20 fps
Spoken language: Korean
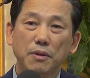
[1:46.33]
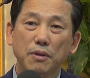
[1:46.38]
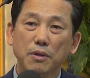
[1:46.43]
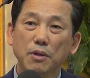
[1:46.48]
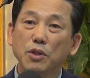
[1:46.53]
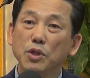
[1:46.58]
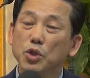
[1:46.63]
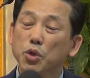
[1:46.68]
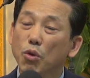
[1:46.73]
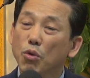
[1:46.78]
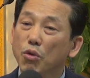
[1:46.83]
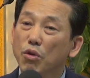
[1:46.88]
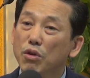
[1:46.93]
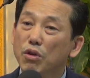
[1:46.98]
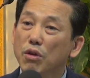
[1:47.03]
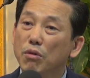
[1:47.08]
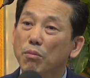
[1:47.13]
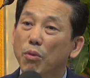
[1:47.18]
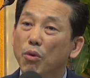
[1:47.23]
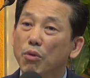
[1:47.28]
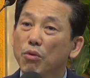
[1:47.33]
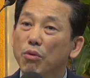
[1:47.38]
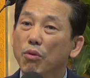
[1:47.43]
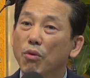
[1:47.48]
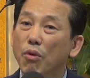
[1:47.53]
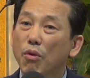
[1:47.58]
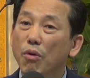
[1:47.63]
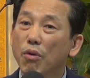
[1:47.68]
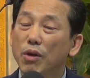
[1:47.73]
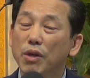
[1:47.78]
그 조건을
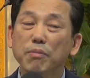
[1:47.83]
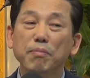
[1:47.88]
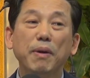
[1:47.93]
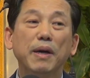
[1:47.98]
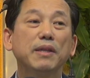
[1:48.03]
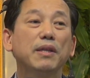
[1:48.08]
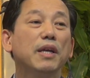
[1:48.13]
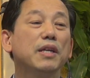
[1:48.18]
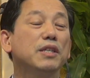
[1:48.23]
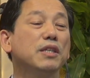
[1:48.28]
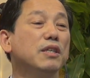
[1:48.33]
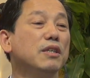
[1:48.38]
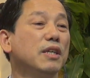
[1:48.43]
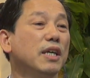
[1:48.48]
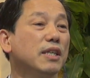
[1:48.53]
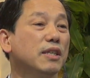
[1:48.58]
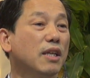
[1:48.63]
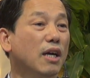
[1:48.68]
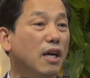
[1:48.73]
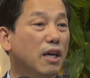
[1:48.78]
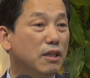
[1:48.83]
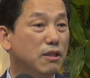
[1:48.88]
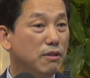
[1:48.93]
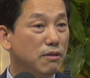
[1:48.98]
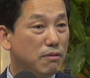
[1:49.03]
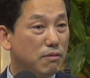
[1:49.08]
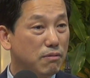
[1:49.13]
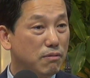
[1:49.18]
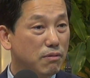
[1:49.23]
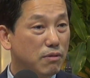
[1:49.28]
모르고 임파테이션을
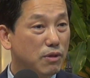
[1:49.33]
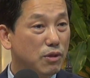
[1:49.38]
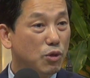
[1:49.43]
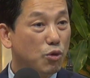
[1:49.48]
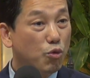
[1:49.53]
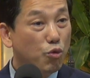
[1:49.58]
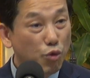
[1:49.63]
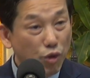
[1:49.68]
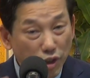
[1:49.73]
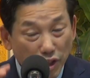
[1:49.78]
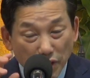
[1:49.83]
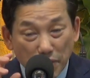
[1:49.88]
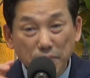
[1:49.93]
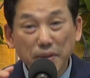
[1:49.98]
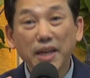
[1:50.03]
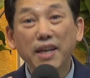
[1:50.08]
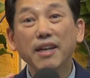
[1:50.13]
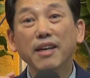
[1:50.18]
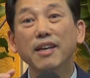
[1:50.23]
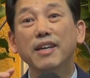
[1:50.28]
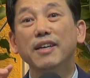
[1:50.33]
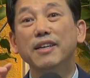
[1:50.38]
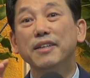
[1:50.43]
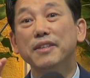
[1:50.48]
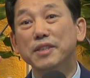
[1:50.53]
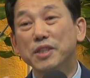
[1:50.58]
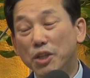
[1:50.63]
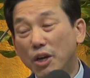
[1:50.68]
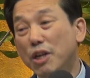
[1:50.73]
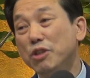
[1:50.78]
했다가는 위험에
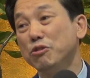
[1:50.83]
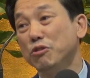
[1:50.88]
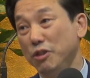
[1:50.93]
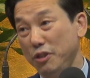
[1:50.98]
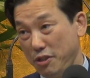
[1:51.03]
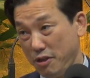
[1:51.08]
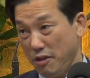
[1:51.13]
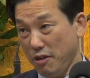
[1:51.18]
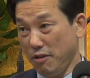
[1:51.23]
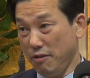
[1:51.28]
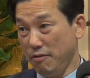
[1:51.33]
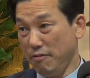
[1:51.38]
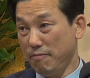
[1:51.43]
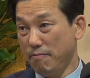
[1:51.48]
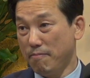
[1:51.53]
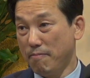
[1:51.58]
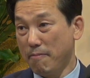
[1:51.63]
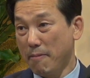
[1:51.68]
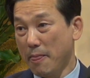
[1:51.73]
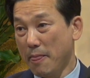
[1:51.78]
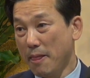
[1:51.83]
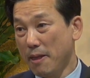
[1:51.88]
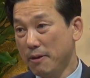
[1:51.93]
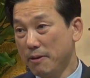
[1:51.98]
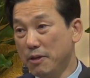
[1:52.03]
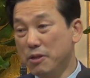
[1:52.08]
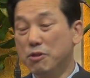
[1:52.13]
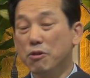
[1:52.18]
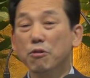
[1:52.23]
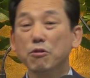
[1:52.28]
처할 수도 있어요.
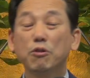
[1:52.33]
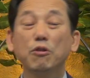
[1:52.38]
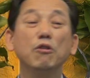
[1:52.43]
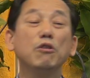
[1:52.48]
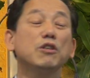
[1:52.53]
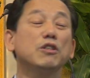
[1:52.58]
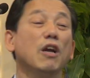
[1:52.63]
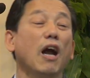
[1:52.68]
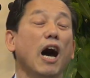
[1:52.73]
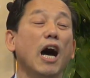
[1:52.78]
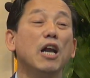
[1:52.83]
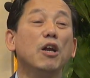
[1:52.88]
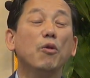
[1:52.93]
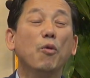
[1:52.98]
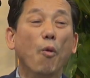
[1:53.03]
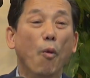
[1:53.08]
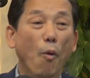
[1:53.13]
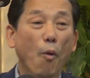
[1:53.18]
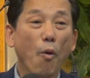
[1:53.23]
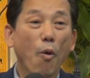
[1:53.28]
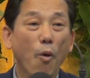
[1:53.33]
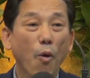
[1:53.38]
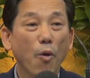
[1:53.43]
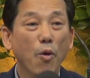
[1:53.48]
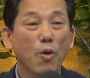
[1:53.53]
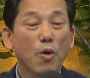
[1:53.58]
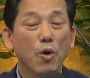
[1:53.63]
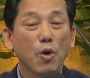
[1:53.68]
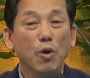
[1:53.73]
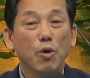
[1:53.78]
그래서 그런 것을
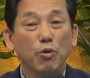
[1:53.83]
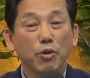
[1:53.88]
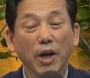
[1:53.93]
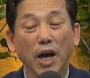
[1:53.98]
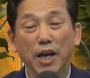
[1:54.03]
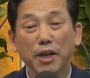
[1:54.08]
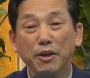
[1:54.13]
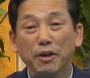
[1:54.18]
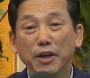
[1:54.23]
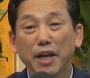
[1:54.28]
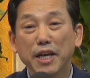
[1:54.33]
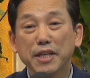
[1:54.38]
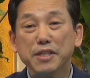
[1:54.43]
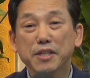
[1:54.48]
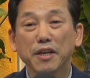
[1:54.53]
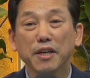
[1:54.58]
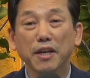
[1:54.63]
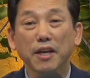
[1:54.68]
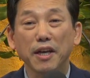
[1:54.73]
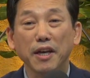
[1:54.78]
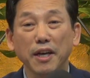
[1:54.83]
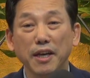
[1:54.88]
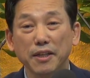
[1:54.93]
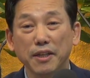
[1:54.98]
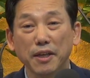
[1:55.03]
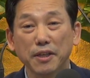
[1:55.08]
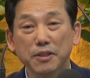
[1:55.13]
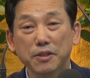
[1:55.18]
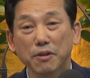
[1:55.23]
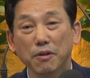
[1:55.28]
알고 우리가 영의 세계에
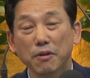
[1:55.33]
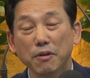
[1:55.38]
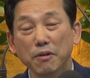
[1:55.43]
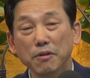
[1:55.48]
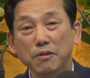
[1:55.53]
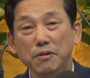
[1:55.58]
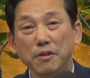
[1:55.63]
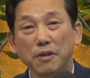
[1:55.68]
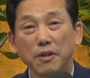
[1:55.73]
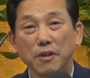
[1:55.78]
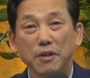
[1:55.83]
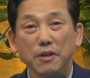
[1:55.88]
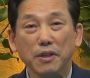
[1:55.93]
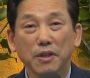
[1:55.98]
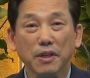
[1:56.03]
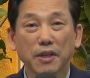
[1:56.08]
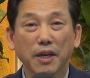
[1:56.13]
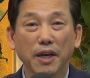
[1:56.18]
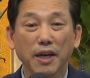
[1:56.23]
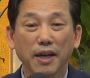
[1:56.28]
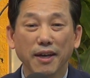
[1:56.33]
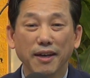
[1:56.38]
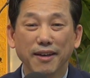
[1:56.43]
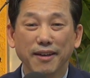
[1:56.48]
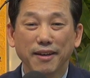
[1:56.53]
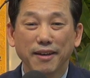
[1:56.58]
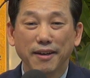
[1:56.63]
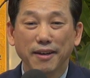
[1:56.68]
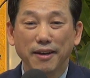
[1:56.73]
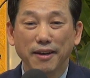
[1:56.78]
대해서 이렇게
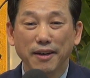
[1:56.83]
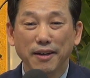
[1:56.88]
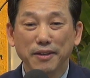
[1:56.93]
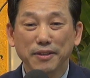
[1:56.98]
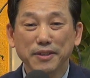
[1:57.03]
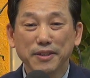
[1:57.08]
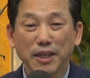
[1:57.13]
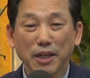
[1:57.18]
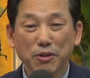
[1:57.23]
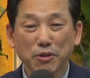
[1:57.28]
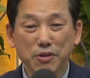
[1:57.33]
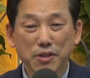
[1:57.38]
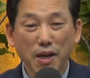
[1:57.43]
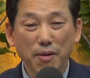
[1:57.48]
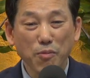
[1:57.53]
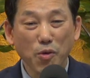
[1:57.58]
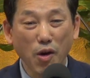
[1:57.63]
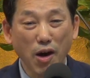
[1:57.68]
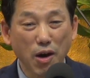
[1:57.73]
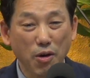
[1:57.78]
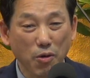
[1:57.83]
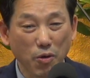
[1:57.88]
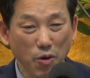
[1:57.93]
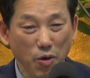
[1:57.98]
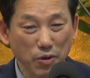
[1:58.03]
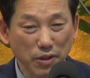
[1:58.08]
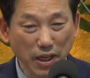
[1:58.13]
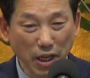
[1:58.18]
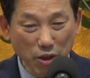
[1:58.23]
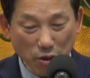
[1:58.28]
은사도
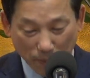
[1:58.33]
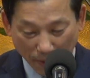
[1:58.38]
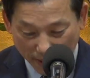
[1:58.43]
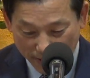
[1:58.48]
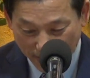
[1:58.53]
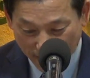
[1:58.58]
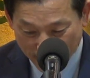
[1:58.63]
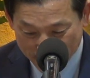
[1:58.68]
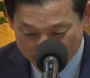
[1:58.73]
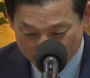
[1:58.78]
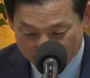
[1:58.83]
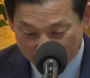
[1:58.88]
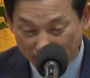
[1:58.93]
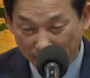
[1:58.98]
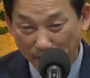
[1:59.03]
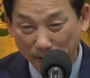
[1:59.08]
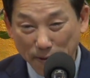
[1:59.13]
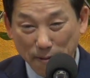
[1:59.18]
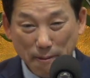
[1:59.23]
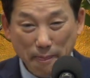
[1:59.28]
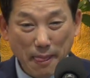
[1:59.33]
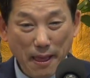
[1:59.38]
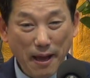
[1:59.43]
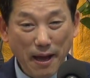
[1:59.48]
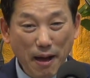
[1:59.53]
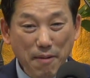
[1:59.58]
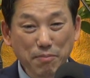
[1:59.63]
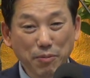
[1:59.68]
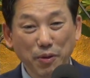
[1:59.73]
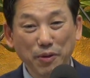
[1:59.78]
사모하고 은혜도 받아야지,
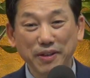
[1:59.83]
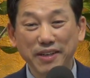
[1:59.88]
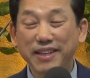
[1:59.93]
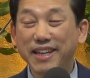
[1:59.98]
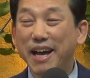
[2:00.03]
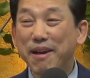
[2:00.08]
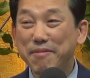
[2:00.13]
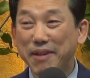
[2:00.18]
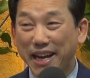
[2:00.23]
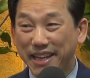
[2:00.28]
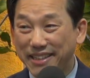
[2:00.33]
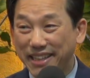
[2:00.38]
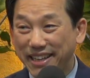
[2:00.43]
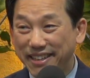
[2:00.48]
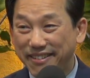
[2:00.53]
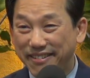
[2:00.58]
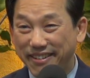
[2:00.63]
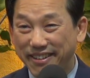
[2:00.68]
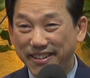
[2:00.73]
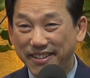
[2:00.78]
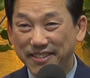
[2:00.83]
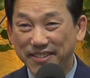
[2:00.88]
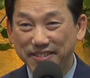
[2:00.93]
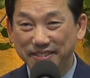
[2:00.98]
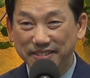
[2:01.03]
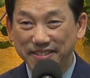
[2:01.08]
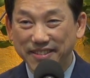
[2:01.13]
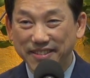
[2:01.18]
함부로 이렇게 하면 안 되는 거예요.